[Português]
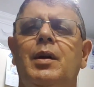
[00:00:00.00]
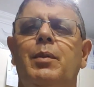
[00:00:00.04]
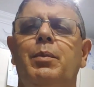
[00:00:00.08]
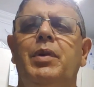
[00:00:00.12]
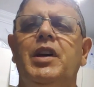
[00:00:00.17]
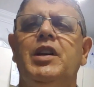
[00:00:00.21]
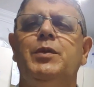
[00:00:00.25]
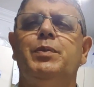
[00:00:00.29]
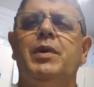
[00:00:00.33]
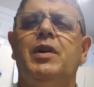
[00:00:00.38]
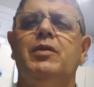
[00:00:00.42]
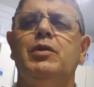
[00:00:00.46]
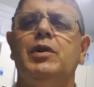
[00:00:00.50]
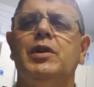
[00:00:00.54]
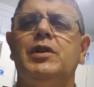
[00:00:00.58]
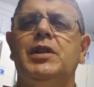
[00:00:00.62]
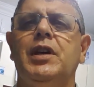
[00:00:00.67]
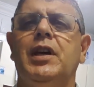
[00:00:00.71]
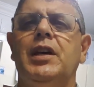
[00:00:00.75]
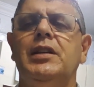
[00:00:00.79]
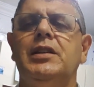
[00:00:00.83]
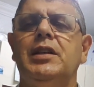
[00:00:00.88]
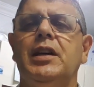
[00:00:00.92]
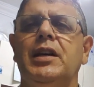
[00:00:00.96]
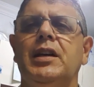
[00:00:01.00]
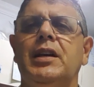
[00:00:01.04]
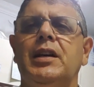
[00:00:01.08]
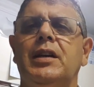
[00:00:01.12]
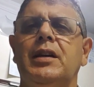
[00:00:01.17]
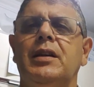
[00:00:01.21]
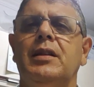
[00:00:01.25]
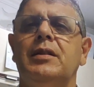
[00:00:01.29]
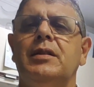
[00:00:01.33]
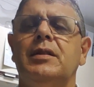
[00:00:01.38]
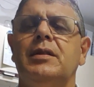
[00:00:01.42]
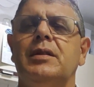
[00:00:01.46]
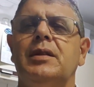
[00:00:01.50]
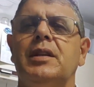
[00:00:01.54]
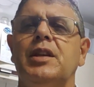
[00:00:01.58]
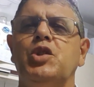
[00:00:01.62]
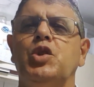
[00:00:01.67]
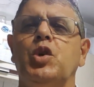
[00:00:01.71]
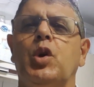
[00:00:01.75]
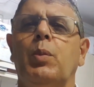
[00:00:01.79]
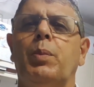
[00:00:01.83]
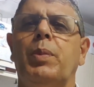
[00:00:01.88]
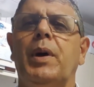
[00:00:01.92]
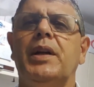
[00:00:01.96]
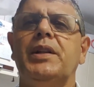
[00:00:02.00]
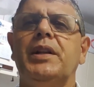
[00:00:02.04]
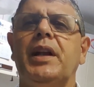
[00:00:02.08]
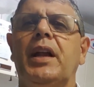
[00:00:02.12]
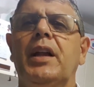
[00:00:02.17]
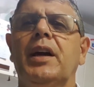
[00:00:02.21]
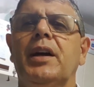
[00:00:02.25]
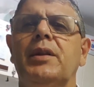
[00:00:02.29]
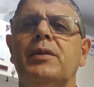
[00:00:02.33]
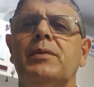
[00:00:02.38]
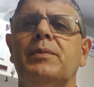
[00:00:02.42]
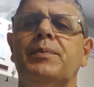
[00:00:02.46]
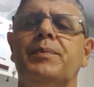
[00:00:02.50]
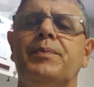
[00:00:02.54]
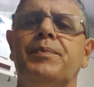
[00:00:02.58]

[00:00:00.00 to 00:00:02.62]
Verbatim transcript: Peço para vocês aí, estejam compartilhando